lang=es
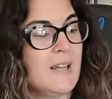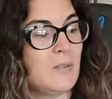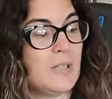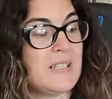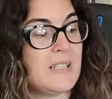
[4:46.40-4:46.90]

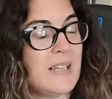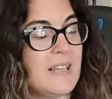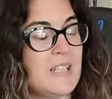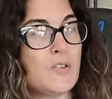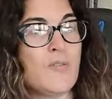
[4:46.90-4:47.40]
Entonces,
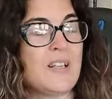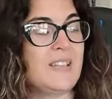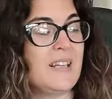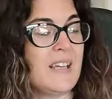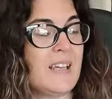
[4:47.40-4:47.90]
Christopher
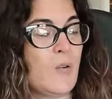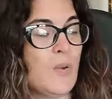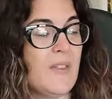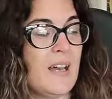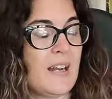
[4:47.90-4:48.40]
tiene que
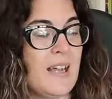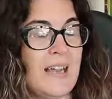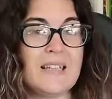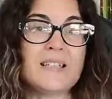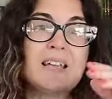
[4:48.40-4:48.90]
cuidar
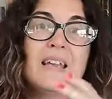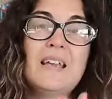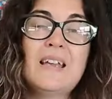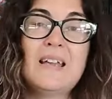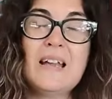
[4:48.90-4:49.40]
a
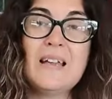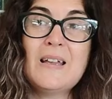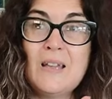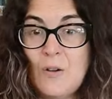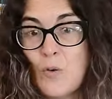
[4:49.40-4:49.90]
ese,
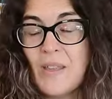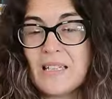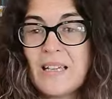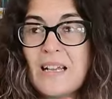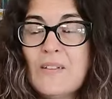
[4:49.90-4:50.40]
eh, cuida
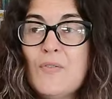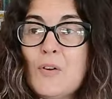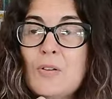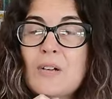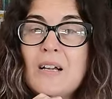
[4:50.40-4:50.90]
ese
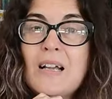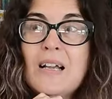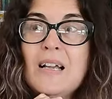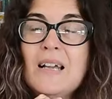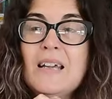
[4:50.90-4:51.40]
grifo
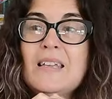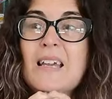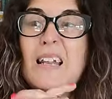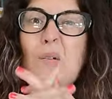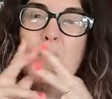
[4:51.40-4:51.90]
y
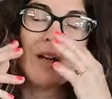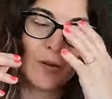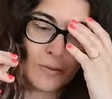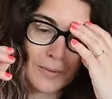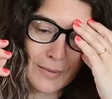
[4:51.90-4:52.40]
el
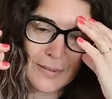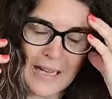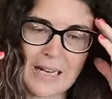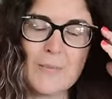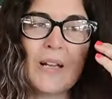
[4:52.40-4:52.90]
abuelo,
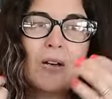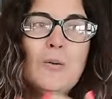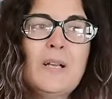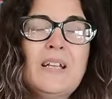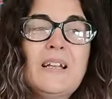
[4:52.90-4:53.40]
al
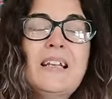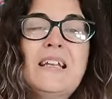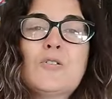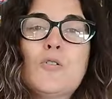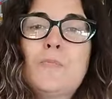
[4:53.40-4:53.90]
verlo venir,
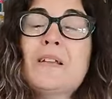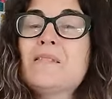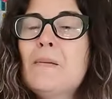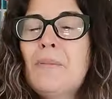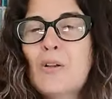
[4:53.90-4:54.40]
le
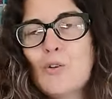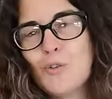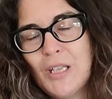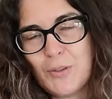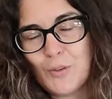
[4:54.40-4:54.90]
sorprende, pero
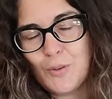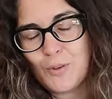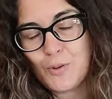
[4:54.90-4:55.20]
no tanto.